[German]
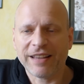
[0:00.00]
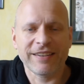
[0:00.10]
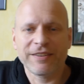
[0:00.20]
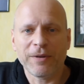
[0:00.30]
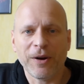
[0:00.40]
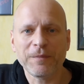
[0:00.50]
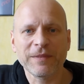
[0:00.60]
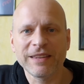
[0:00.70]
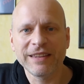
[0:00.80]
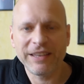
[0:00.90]
dass es
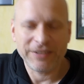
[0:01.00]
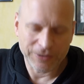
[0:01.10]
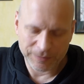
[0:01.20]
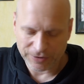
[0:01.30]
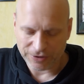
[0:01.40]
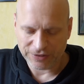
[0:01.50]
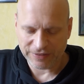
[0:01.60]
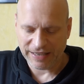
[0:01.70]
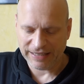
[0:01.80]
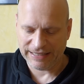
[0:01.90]
überhaupt nicht um solche
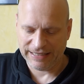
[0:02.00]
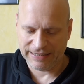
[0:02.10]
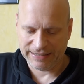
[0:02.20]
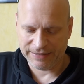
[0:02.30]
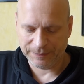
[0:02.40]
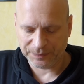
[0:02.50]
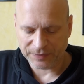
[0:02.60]
Sachen geht. Ne?